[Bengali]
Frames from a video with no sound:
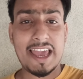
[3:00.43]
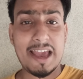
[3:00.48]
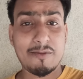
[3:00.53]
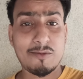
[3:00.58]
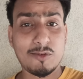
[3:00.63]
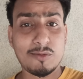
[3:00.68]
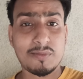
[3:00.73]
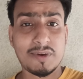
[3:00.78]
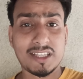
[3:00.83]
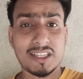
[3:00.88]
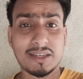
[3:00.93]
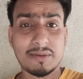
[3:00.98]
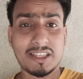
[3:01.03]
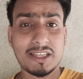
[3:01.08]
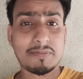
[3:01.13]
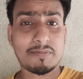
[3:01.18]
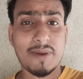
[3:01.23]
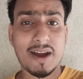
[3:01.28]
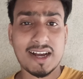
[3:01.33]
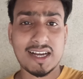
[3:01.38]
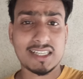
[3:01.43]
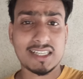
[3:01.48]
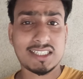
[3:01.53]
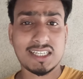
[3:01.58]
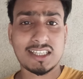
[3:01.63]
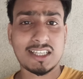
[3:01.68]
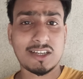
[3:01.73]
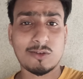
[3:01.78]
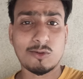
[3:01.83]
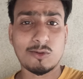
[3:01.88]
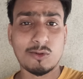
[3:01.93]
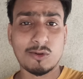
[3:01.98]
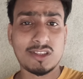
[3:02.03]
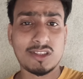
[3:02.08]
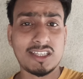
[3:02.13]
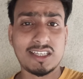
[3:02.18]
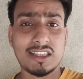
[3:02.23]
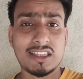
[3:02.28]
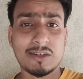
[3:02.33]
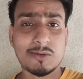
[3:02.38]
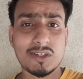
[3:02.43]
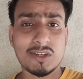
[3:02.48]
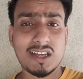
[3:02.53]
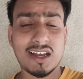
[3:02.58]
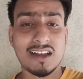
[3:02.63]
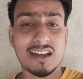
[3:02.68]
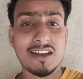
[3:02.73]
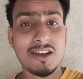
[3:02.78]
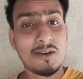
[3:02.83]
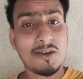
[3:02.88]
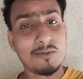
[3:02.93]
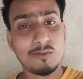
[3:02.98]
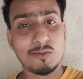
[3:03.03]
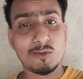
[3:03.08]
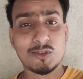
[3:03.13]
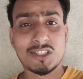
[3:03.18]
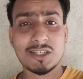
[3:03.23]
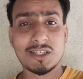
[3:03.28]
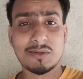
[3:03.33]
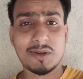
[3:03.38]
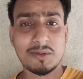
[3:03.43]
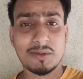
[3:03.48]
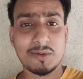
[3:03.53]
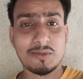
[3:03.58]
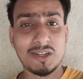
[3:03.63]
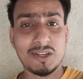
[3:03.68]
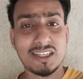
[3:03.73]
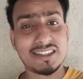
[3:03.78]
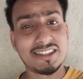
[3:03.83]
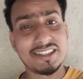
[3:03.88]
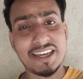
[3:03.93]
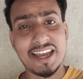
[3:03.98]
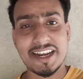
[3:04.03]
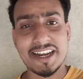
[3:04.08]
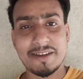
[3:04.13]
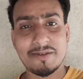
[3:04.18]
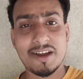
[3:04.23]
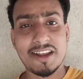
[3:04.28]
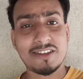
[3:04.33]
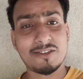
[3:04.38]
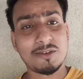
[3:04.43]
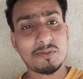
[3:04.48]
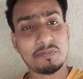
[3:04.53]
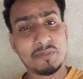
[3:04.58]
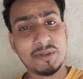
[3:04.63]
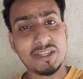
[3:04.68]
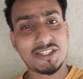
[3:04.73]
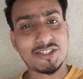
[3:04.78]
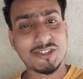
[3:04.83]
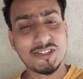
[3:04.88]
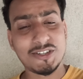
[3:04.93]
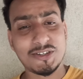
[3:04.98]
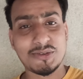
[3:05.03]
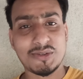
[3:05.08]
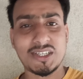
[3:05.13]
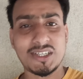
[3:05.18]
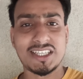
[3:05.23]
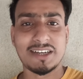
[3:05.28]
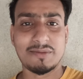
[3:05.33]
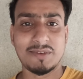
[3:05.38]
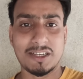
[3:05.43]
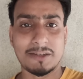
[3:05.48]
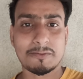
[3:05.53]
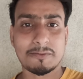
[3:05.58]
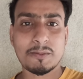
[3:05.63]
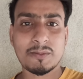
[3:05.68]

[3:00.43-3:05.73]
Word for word: এমন বাধা পেতে পাকার সাথে ঘুর দিয়ে দেবো না বুঝতে পারবি বুঝলি সিআইডি বাহিনী তো পিছনে ঢুকে যাবে